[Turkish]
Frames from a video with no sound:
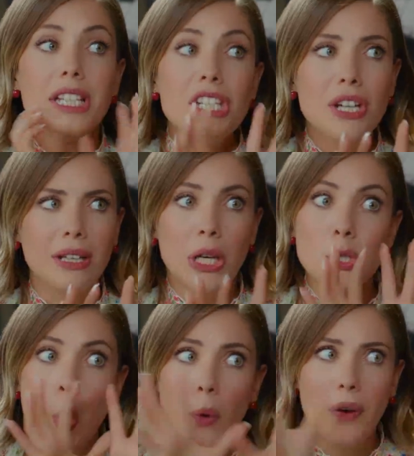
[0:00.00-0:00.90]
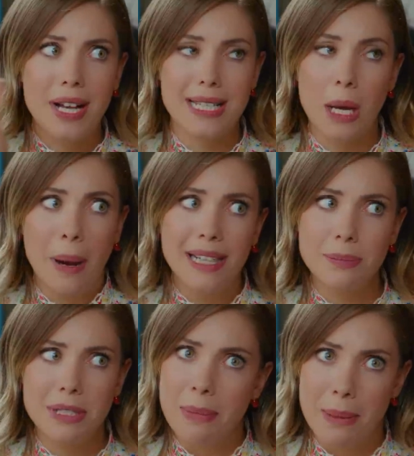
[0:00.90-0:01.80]
İnşallah çok fazla abartı
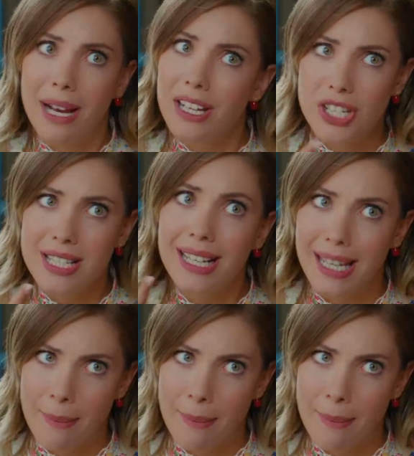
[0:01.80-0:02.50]
bir meblağ ceza